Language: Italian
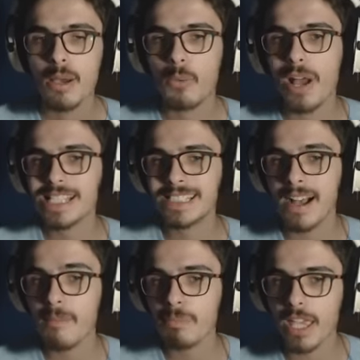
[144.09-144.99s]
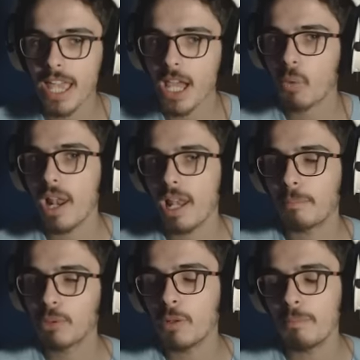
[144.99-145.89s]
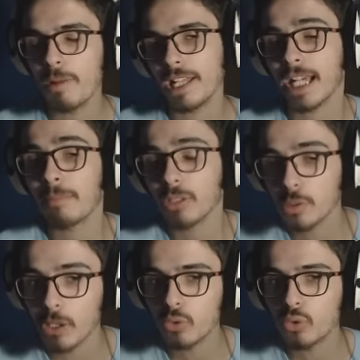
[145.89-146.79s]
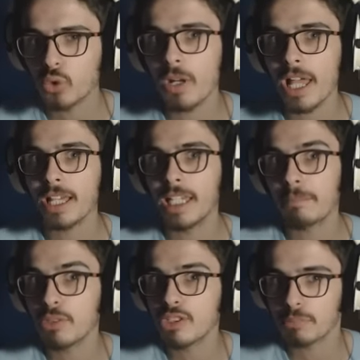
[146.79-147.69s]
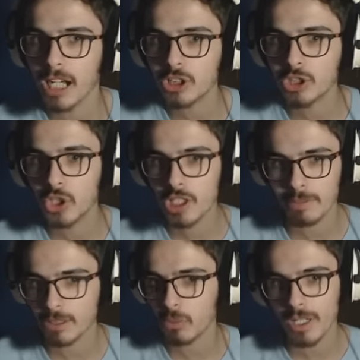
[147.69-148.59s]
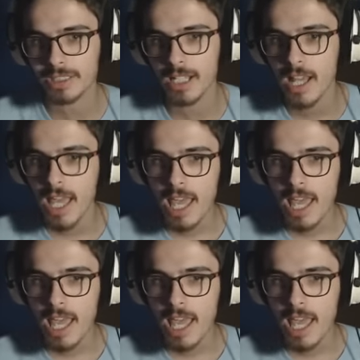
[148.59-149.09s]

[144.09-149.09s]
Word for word: questa e quella più completa, ma soprattutto quella che ha più spazio rispetto a questa.